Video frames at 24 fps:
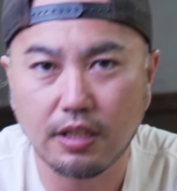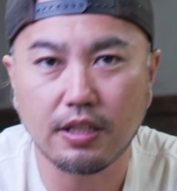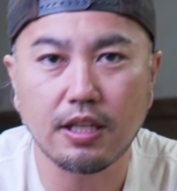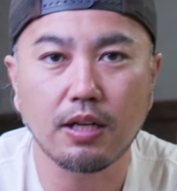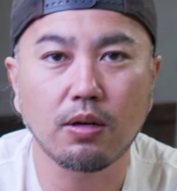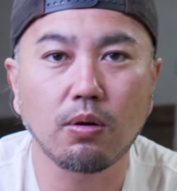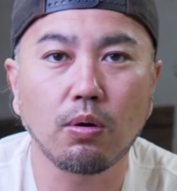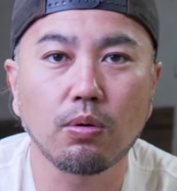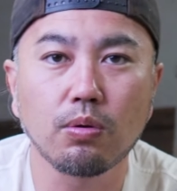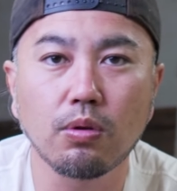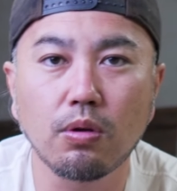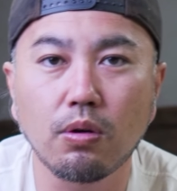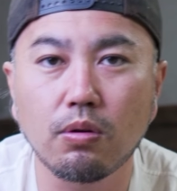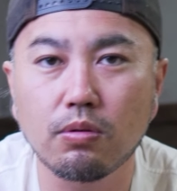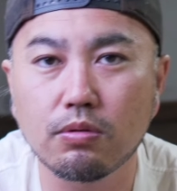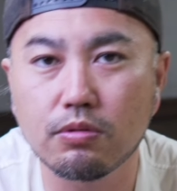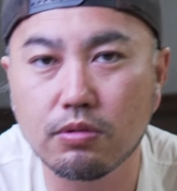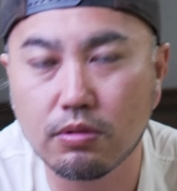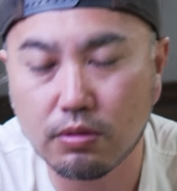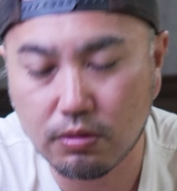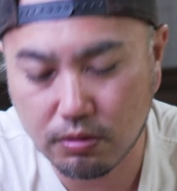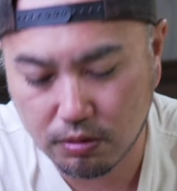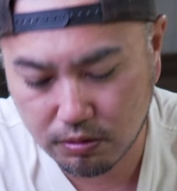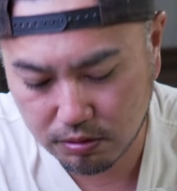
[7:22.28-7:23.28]
でねこの
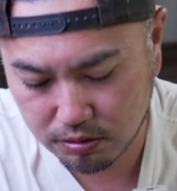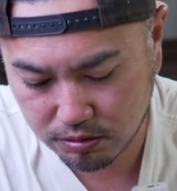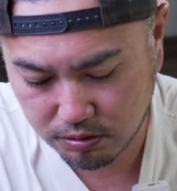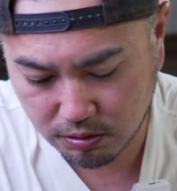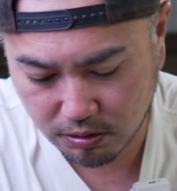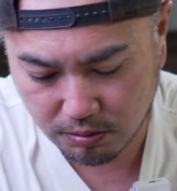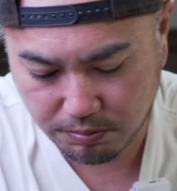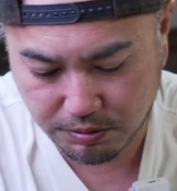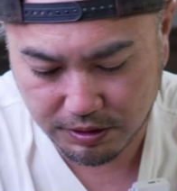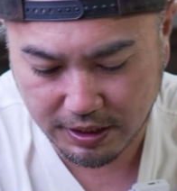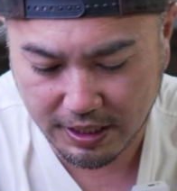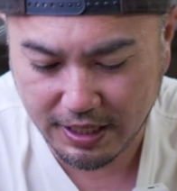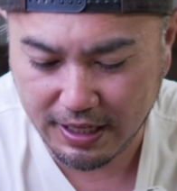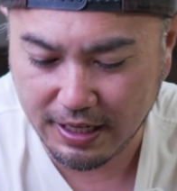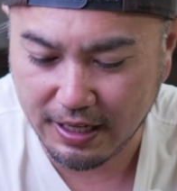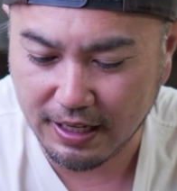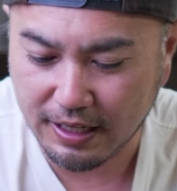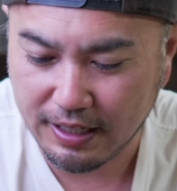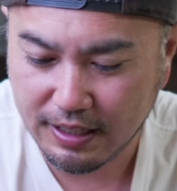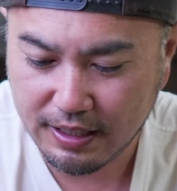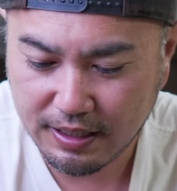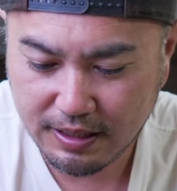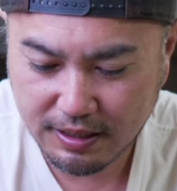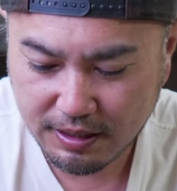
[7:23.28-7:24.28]
ウッドストーブ
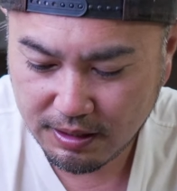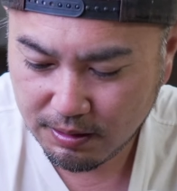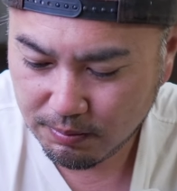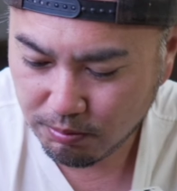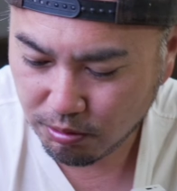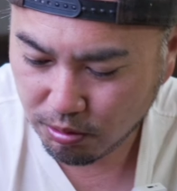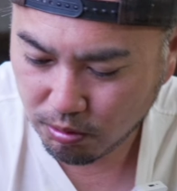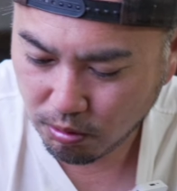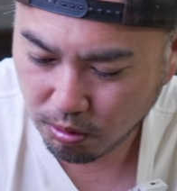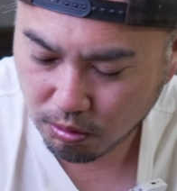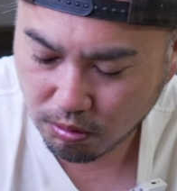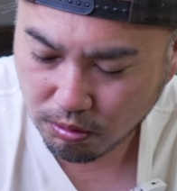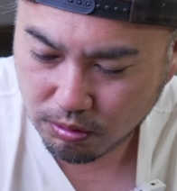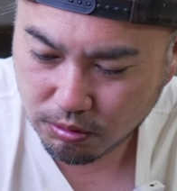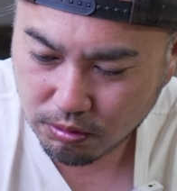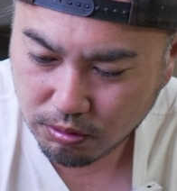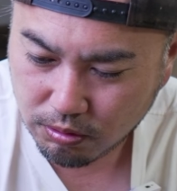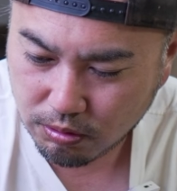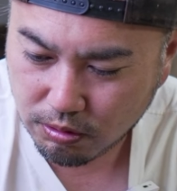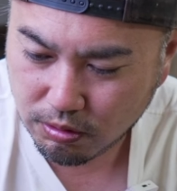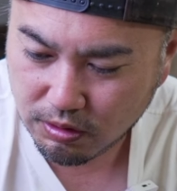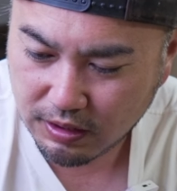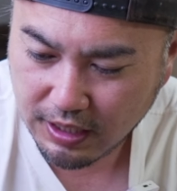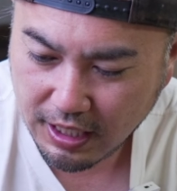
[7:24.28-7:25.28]
ねもうここの
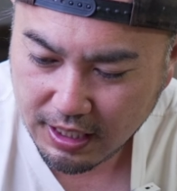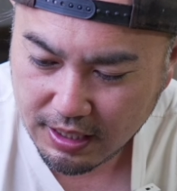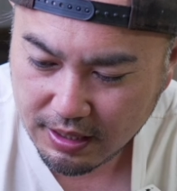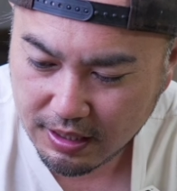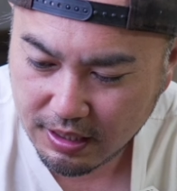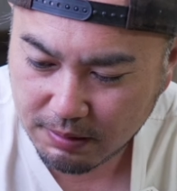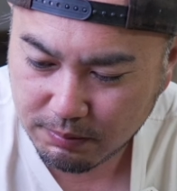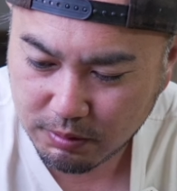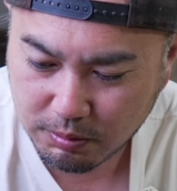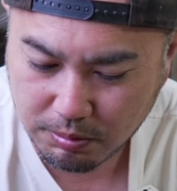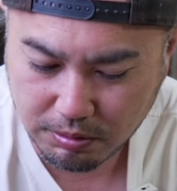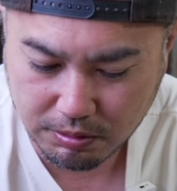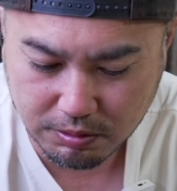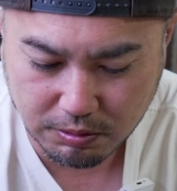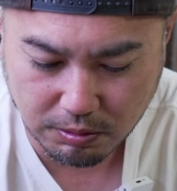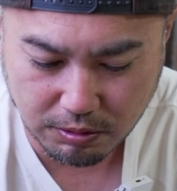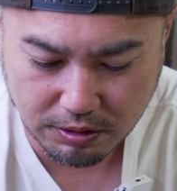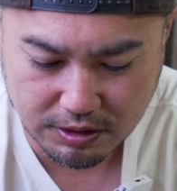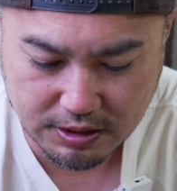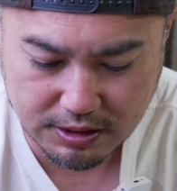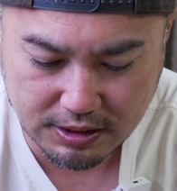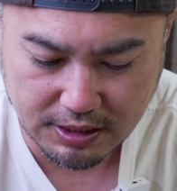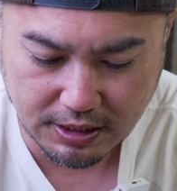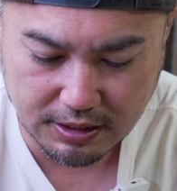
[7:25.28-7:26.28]
とこ何年も僕
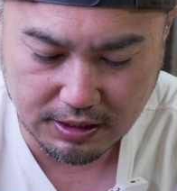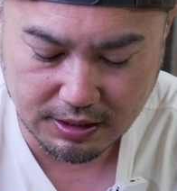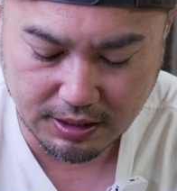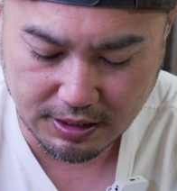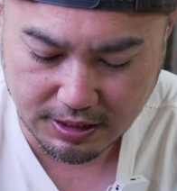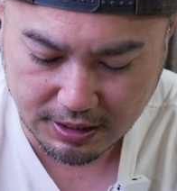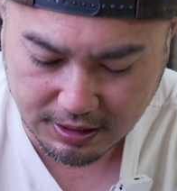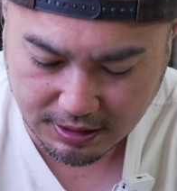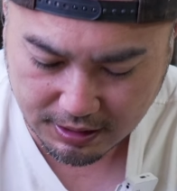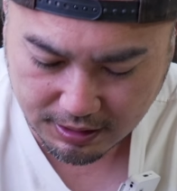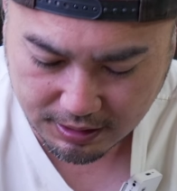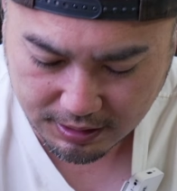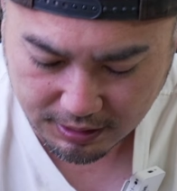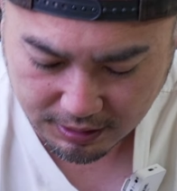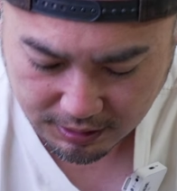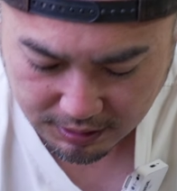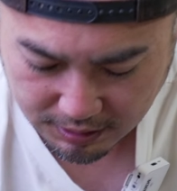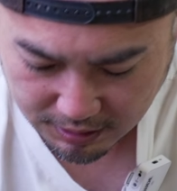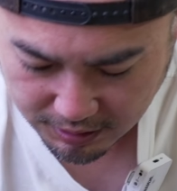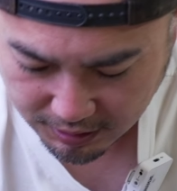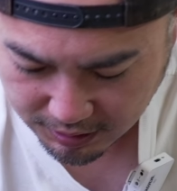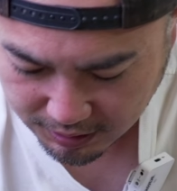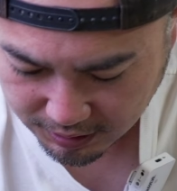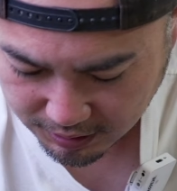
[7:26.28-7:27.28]
これ使ってなかった
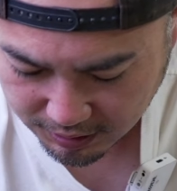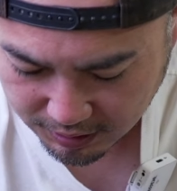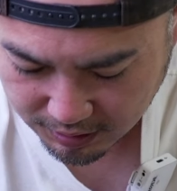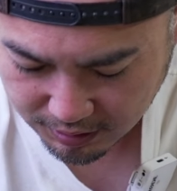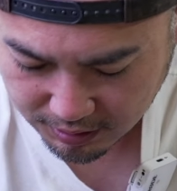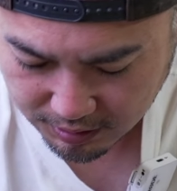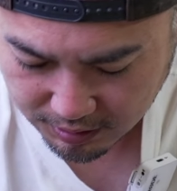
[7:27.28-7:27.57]
んで